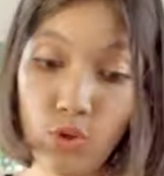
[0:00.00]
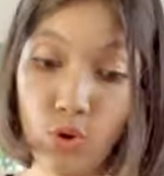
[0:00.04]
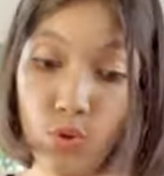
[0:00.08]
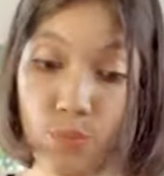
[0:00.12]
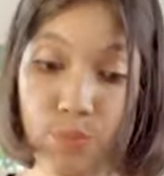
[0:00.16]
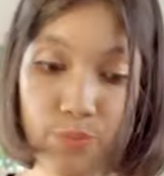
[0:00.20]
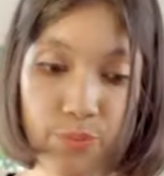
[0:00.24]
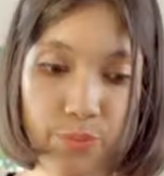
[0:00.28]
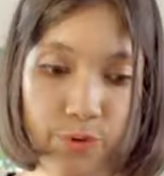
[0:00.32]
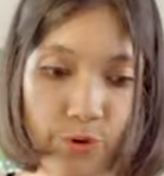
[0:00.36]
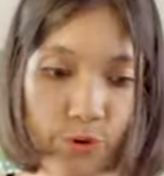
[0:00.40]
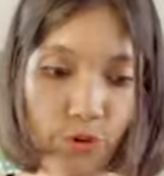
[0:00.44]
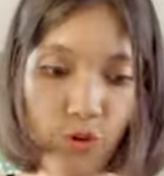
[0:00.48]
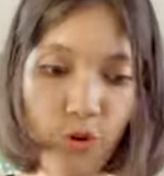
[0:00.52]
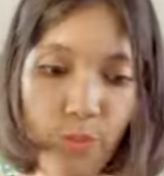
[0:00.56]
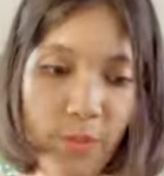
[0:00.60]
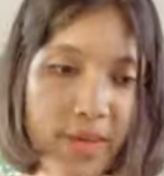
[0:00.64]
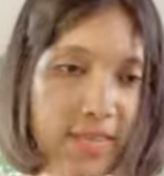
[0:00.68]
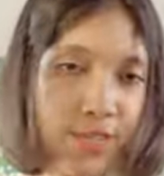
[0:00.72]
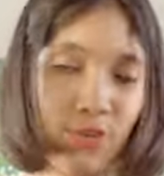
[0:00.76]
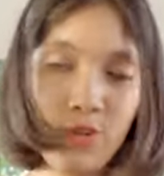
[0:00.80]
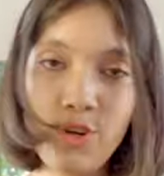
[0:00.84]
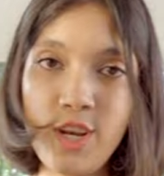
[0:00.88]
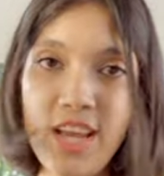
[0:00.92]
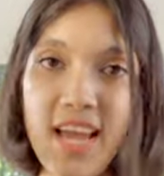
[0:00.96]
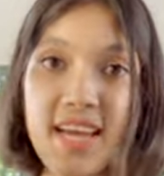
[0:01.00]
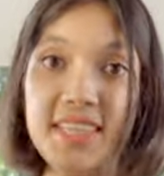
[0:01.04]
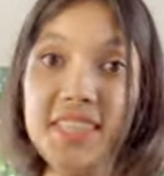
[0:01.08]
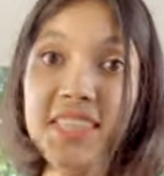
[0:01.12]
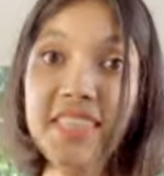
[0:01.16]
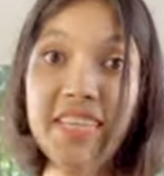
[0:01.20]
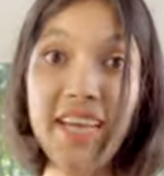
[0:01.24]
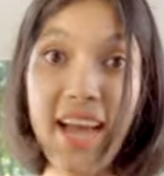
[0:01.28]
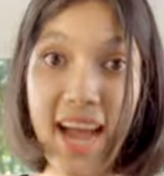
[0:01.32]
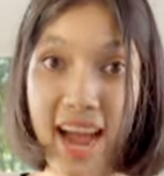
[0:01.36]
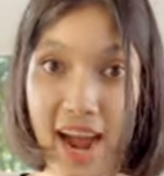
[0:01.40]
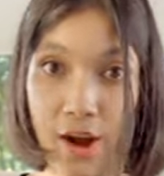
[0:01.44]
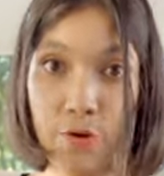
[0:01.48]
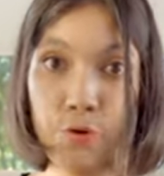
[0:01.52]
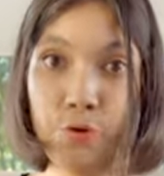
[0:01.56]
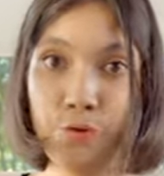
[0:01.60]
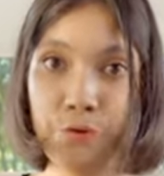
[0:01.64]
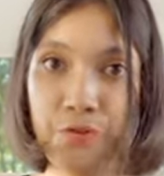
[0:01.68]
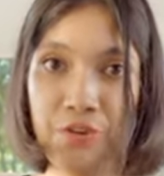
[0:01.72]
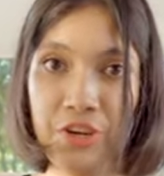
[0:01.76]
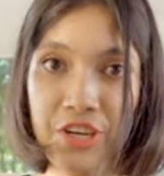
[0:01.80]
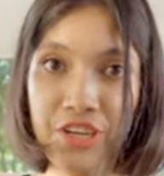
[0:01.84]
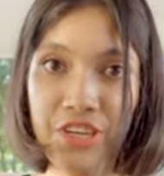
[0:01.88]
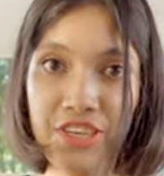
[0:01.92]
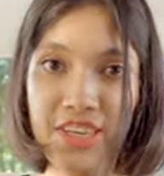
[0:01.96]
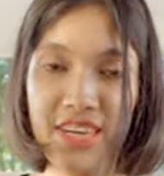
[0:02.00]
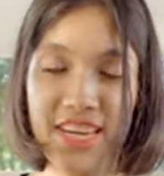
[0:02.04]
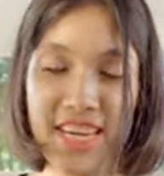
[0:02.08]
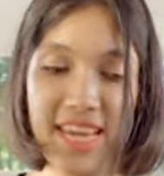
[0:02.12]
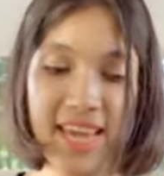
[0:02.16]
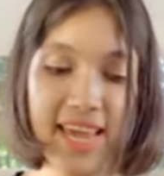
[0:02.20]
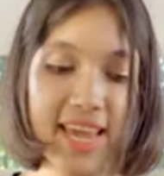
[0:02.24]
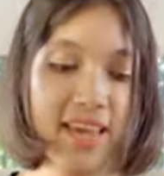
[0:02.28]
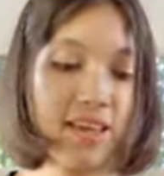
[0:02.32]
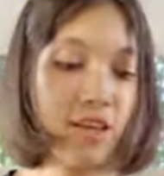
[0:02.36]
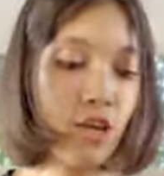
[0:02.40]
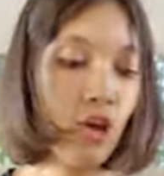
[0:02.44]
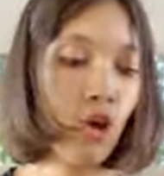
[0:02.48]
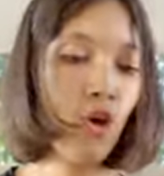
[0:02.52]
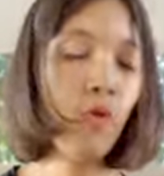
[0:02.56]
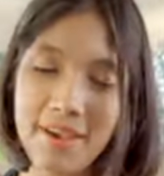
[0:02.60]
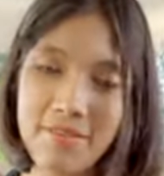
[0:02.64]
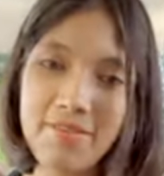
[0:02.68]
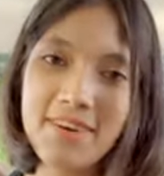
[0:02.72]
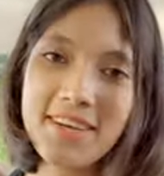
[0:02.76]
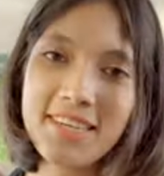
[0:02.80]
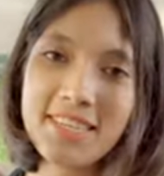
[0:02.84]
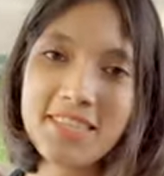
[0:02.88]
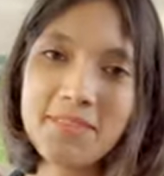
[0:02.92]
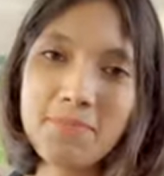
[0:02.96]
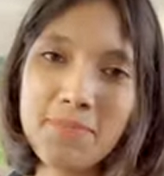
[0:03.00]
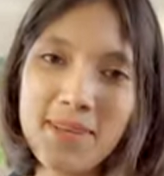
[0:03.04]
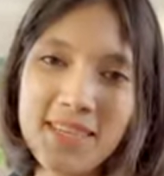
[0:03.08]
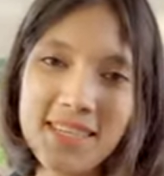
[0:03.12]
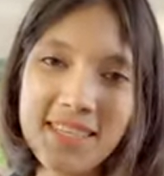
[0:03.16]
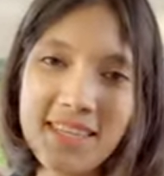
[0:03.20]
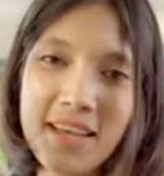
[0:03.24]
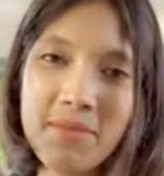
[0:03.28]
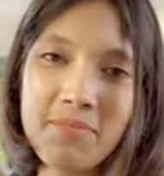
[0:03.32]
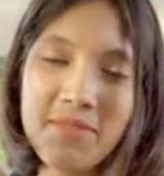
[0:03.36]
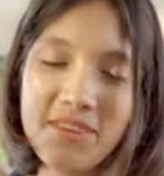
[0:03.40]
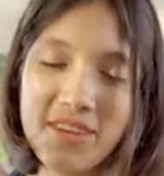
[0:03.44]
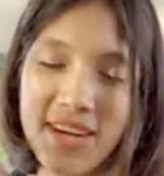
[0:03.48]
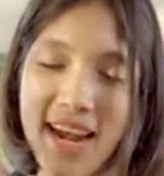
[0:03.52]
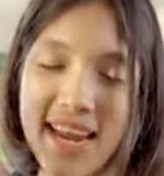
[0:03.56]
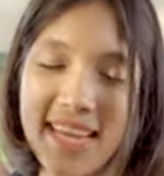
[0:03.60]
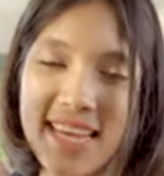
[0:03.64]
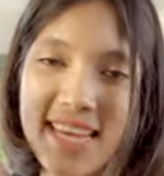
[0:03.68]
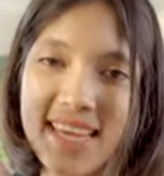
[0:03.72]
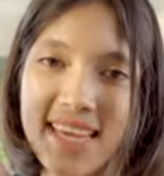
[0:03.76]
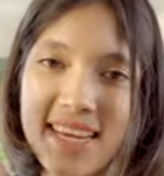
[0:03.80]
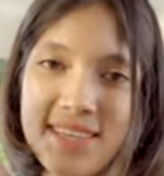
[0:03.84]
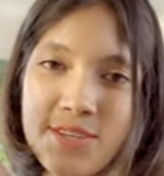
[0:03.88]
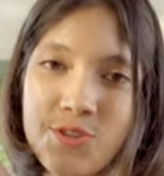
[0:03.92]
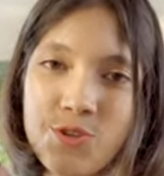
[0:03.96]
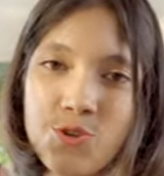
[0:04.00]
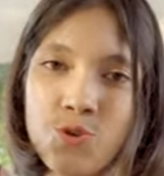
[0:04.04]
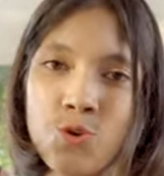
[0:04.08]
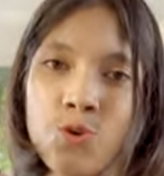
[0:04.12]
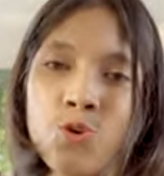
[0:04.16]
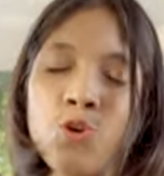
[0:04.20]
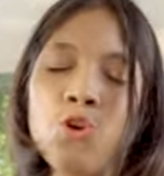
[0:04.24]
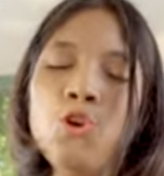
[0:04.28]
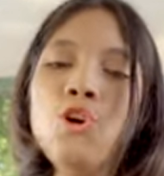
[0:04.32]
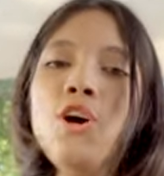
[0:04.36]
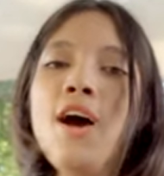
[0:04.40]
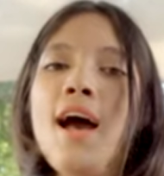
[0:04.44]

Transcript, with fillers: তো প্রথমেই চলে আসি আউটফিট নিয়ে এভারেস্ট বেস ক্যাম্প ট্র্যাকিংয়ের জন্য